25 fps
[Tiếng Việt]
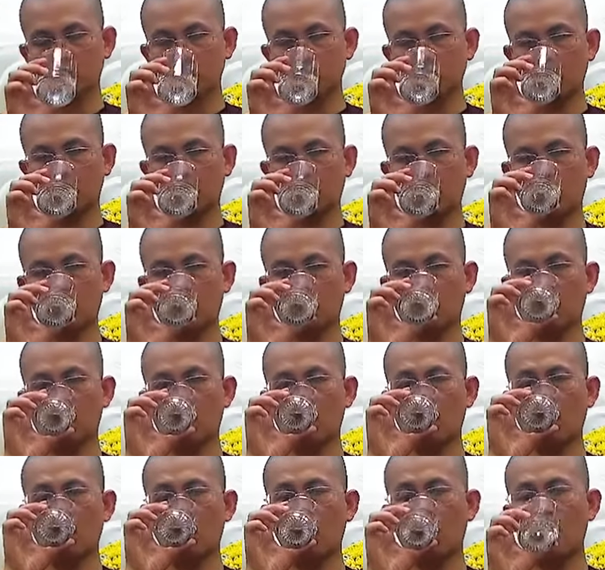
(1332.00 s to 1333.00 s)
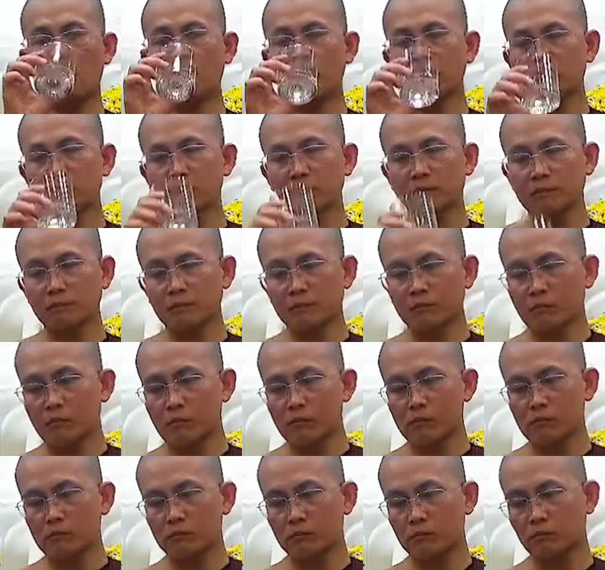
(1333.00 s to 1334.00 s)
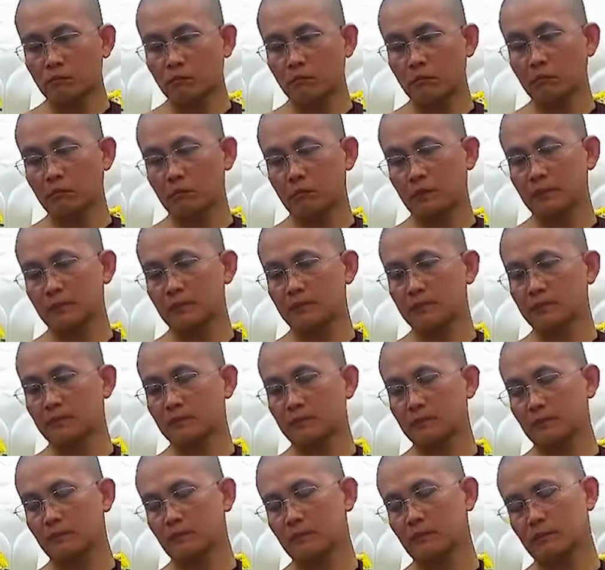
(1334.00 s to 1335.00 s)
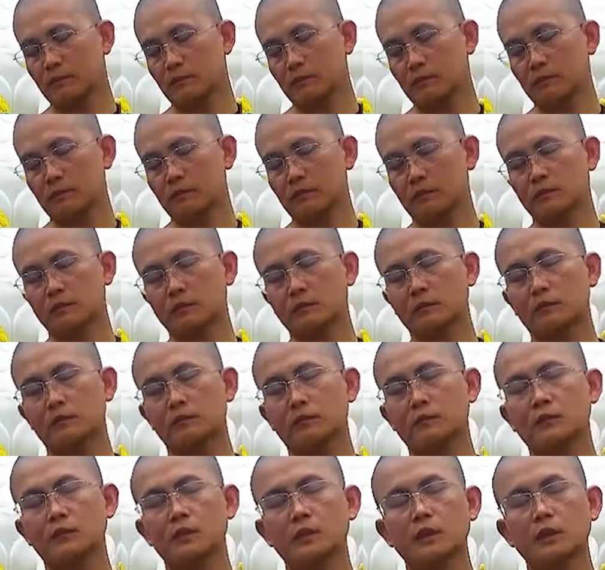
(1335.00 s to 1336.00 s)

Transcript: Con xin đọc câu hỏi của hành giả Diệu Hòa trên Zoom.